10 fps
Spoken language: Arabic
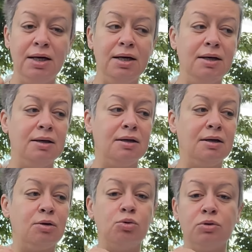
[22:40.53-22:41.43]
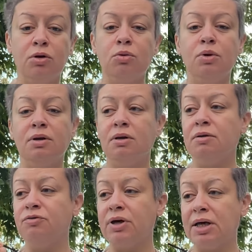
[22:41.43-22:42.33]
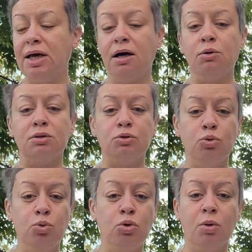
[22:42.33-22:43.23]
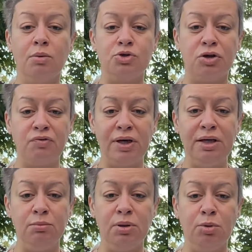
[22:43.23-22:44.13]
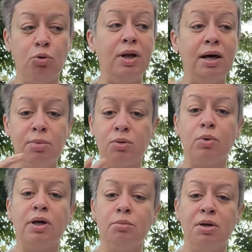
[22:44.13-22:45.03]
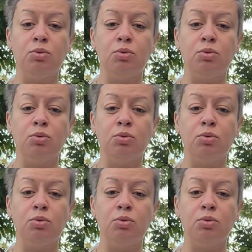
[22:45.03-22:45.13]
آه، الخضار والفاكهه والطيور ومش عارفه ايه اللي بيبيعوه واللبن والجبن